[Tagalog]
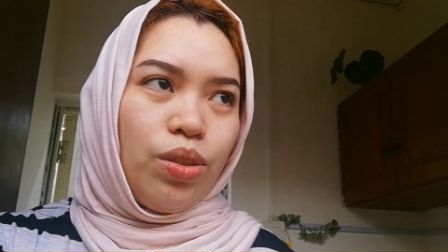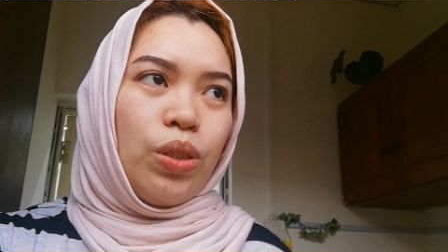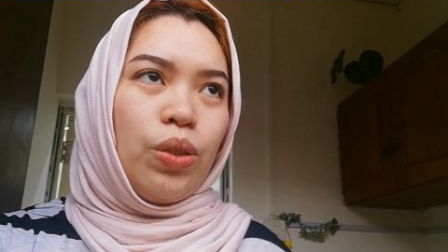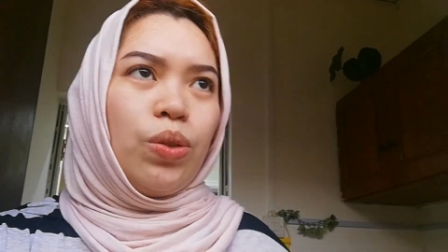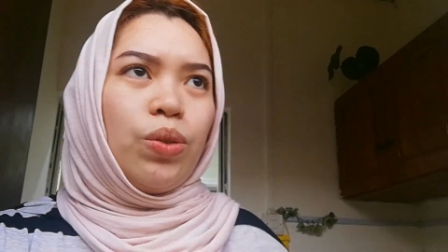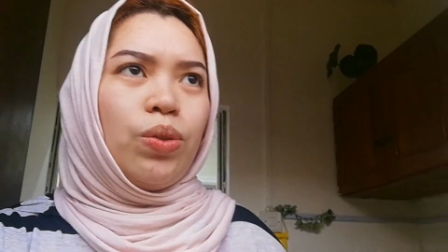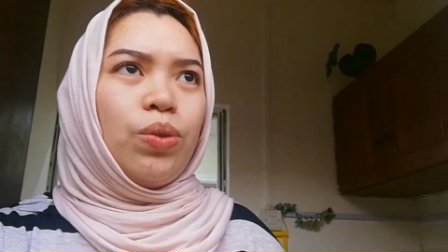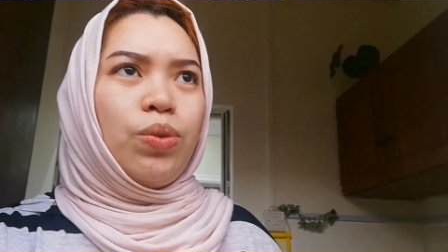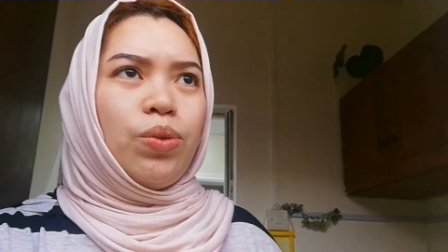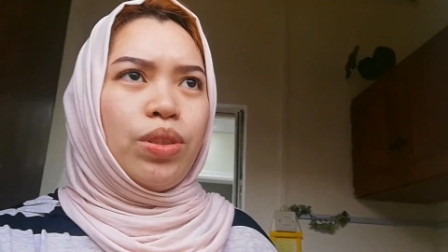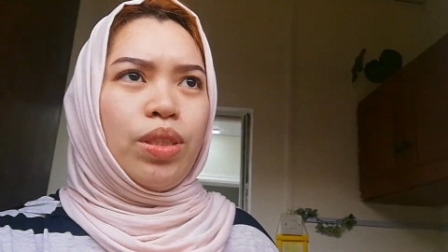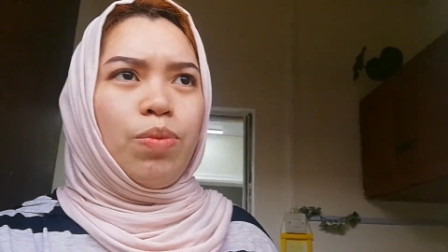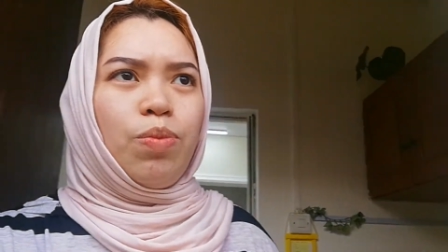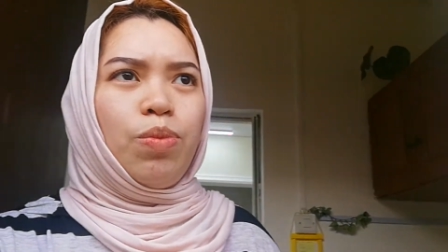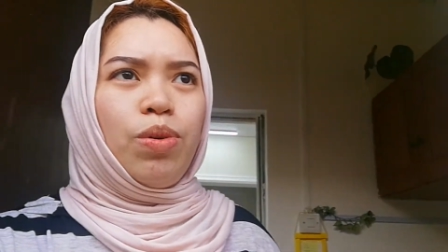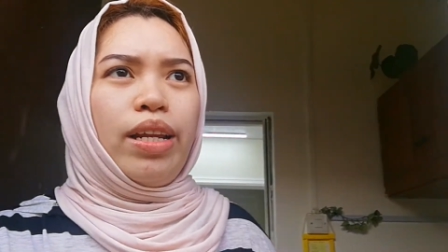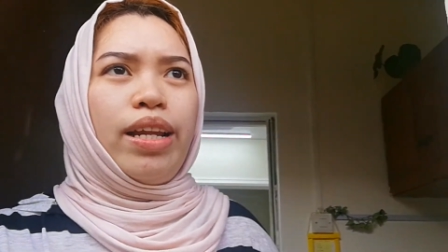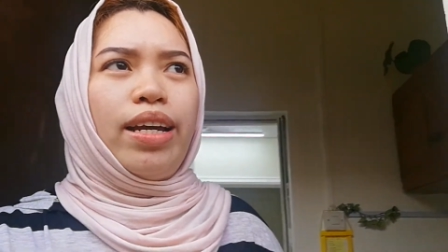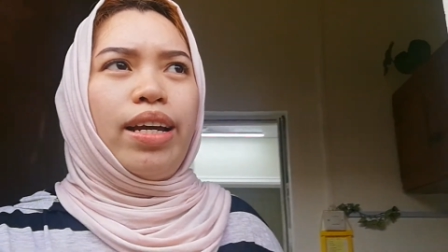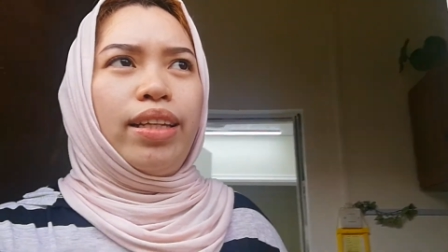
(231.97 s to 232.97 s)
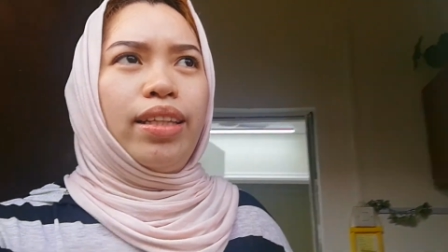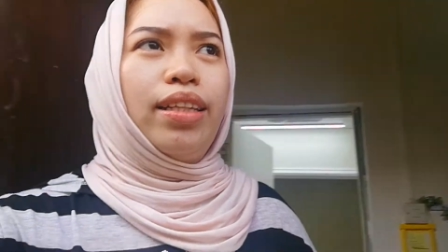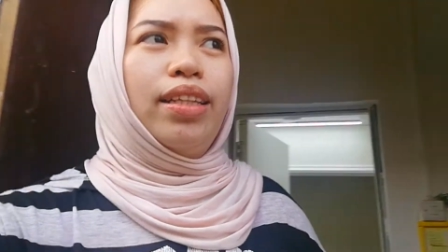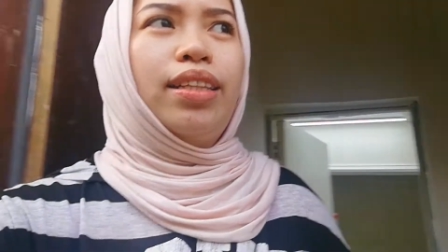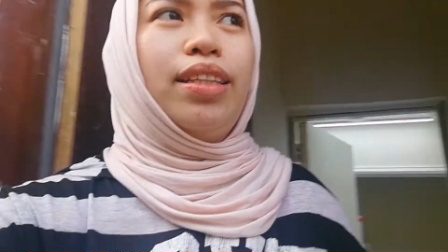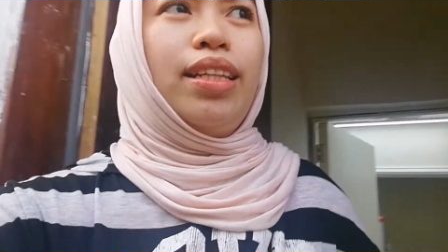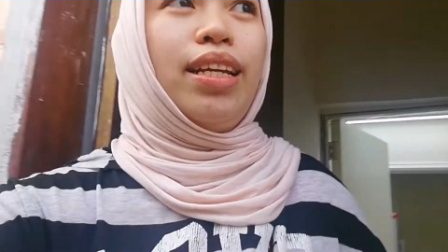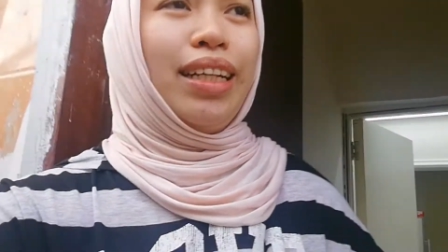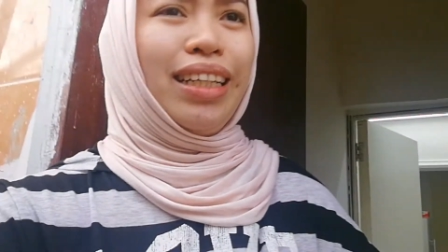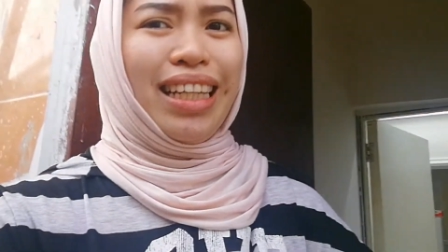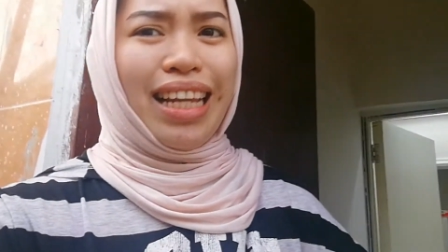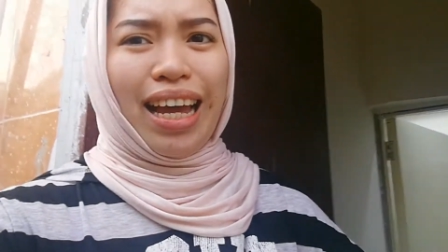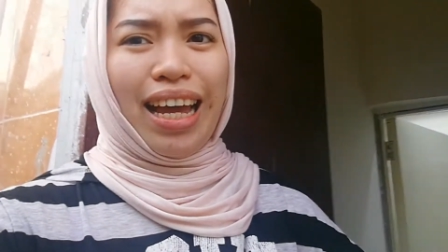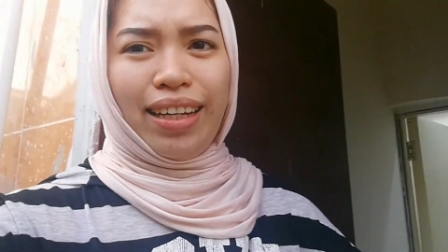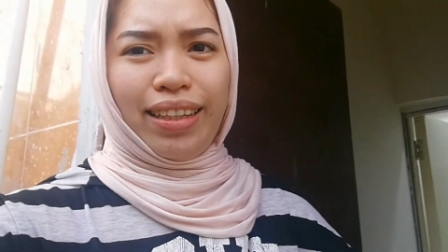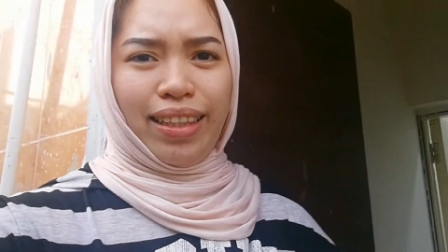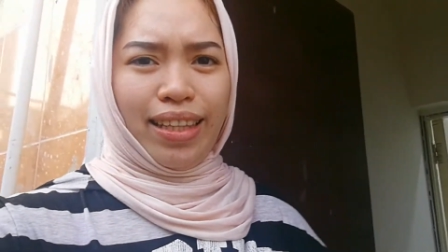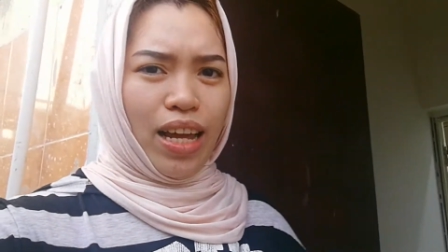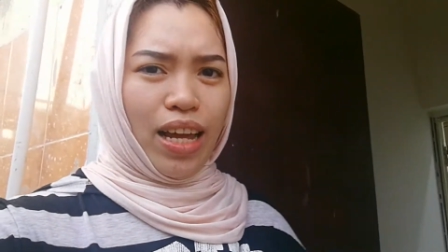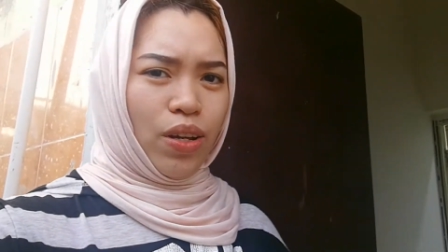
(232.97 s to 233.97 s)
So, simula nung
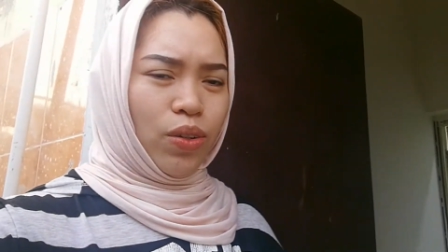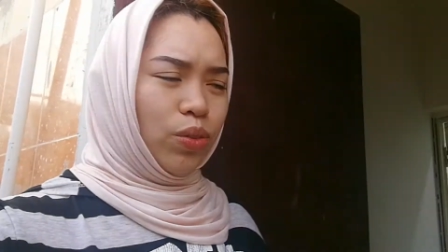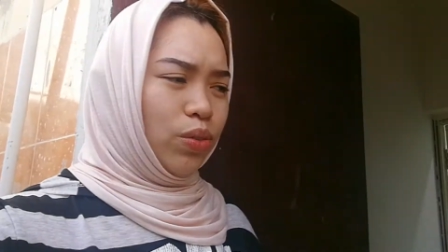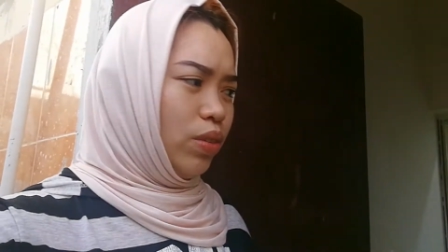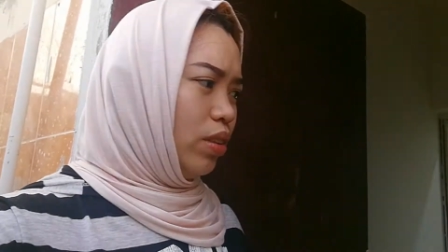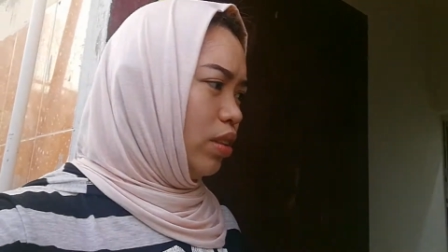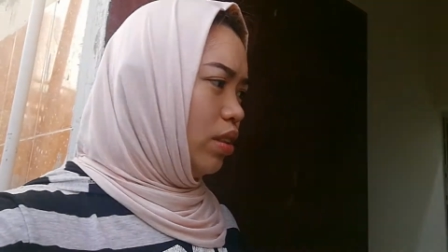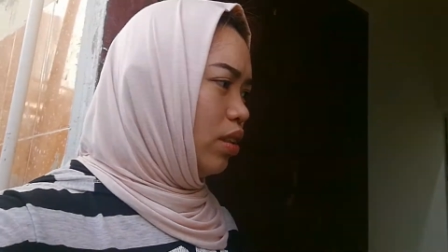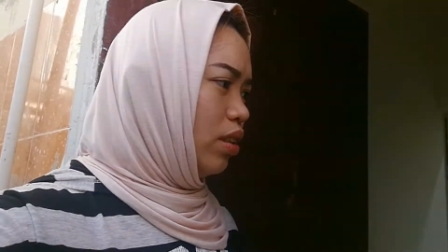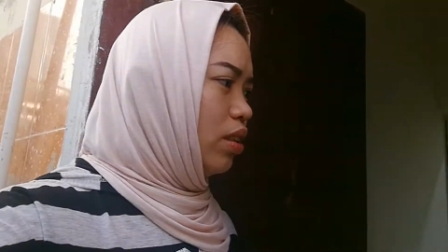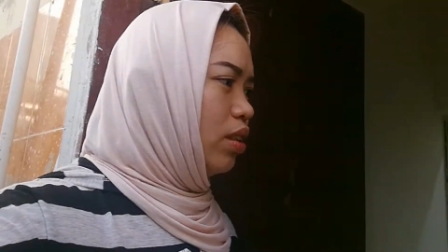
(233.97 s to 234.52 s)
nag-lockdown